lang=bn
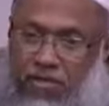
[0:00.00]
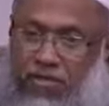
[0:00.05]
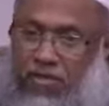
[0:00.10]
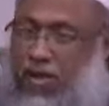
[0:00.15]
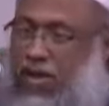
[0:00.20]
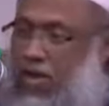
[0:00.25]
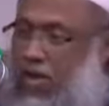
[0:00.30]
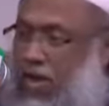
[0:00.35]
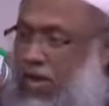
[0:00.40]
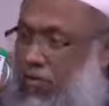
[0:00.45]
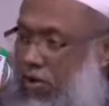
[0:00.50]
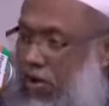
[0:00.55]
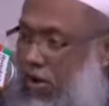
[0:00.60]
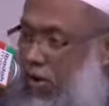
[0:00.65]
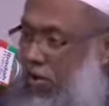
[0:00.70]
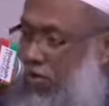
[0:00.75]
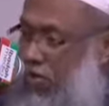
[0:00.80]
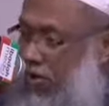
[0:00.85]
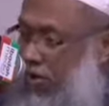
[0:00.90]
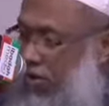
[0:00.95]
তো
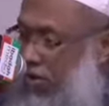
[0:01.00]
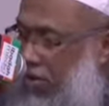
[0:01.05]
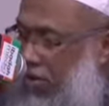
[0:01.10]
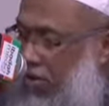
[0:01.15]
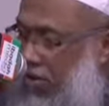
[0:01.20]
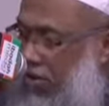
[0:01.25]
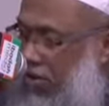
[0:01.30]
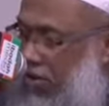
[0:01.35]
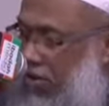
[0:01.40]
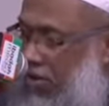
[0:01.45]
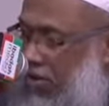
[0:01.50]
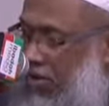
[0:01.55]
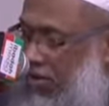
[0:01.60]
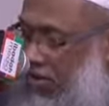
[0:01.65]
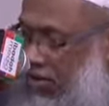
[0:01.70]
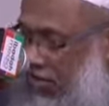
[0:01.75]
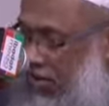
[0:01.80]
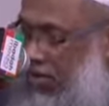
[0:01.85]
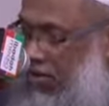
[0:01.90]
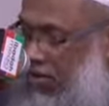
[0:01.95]
নেকারওয়ালারা বলে
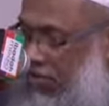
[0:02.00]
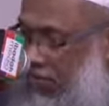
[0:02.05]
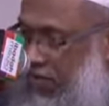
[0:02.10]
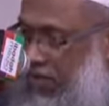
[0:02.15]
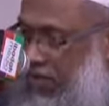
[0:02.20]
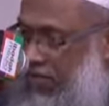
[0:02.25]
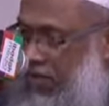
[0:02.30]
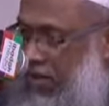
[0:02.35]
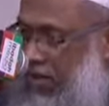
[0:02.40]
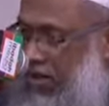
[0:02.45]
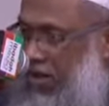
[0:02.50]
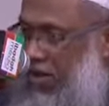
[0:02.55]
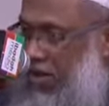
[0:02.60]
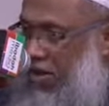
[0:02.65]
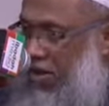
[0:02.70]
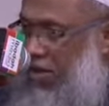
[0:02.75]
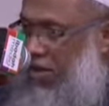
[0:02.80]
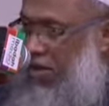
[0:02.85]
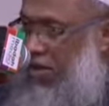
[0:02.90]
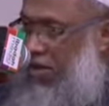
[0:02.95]
যে যে ফেরেস্তারা
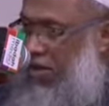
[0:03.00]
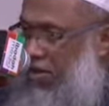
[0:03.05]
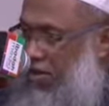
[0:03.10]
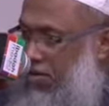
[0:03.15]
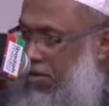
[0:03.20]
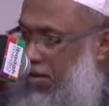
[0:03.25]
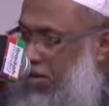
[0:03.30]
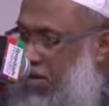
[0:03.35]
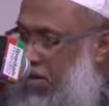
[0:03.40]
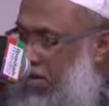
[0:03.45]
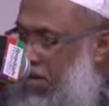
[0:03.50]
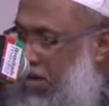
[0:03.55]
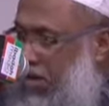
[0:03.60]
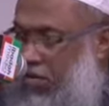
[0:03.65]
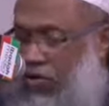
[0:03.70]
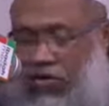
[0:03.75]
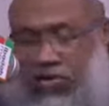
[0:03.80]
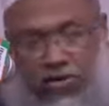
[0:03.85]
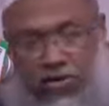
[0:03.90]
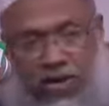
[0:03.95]
যে নেককার
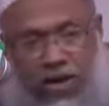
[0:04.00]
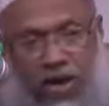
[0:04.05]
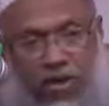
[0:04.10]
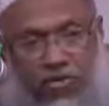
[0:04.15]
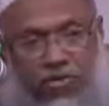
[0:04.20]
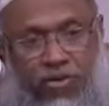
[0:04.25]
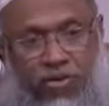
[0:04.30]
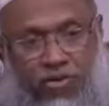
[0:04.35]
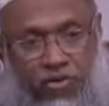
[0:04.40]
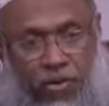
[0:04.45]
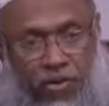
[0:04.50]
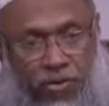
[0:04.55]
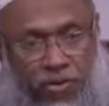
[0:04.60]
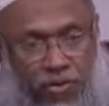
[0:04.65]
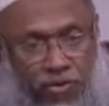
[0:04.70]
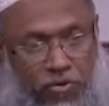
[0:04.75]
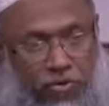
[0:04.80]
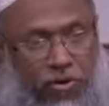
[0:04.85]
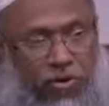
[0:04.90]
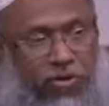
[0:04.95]
হয়েছে কারণ সে
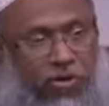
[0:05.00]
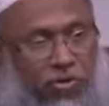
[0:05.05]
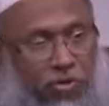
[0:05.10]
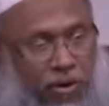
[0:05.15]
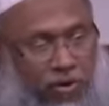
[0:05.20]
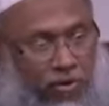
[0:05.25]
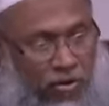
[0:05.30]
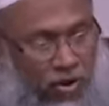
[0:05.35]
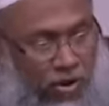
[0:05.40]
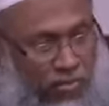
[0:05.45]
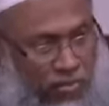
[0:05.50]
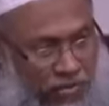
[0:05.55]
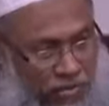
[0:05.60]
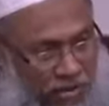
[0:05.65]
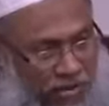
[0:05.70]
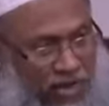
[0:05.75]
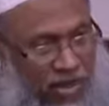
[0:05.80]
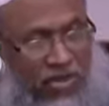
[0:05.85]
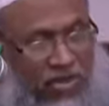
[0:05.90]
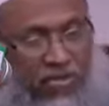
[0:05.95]
তবাক করেছে বা করার
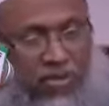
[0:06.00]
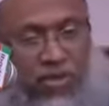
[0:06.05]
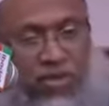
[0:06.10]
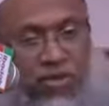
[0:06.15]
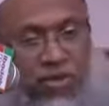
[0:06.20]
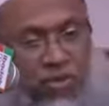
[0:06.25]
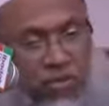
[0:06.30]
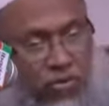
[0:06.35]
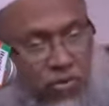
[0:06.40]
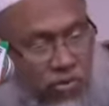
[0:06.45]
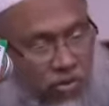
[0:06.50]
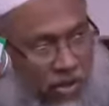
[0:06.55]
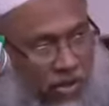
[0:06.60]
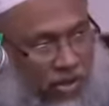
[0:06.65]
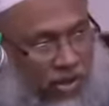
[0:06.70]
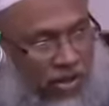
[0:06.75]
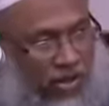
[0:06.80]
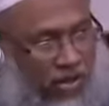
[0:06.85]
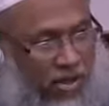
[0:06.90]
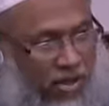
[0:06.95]
পথে আছে সে তো
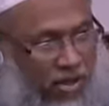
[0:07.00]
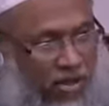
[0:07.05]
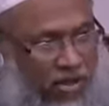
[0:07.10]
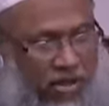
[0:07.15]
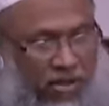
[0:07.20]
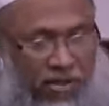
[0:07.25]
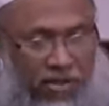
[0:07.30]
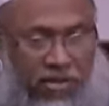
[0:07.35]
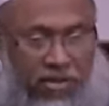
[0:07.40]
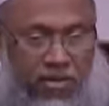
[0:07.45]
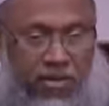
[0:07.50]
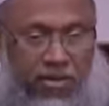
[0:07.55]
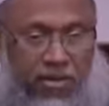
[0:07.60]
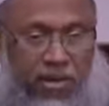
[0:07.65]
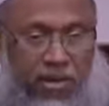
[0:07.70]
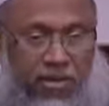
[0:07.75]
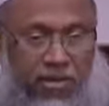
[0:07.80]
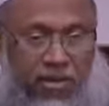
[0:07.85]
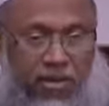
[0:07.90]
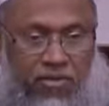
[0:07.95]
এই
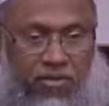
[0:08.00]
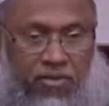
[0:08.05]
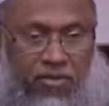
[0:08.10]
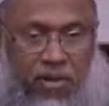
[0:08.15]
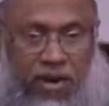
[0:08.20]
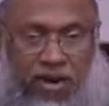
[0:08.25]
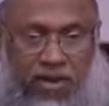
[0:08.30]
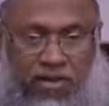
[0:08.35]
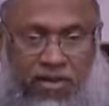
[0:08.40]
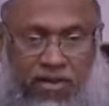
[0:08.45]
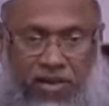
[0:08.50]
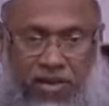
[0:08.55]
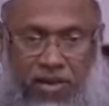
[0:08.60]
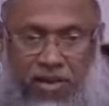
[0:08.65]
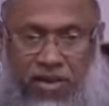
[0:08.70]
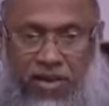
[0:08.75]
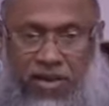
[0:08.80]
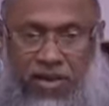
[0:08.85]
এদিকে চলে আসে